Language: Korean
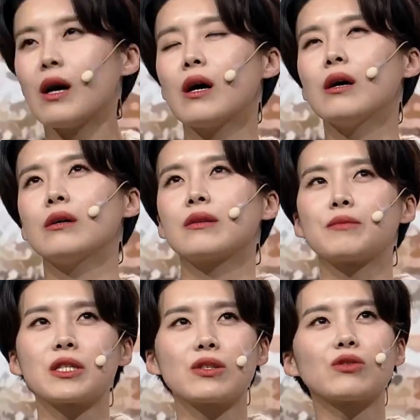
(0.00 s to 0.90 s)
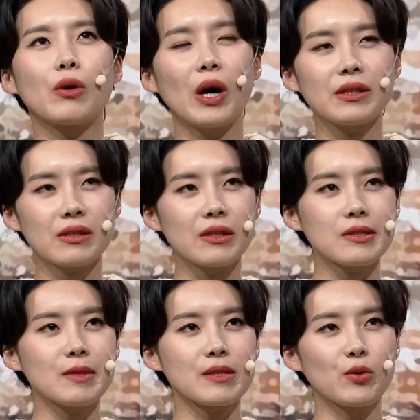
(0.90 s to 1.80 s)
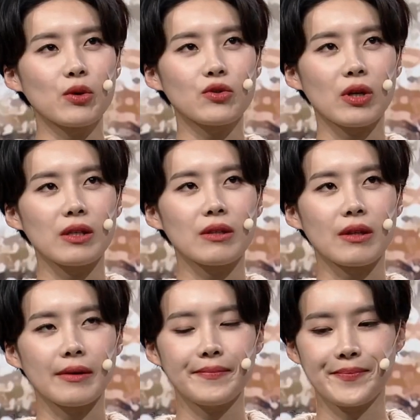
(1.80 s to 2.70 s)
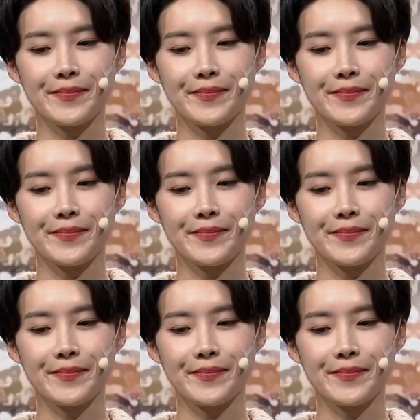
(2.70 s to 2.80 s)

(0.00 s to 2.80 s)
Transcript: 아, 남자친구랑 화이트 크리스마스 보낼 줄 알았는데.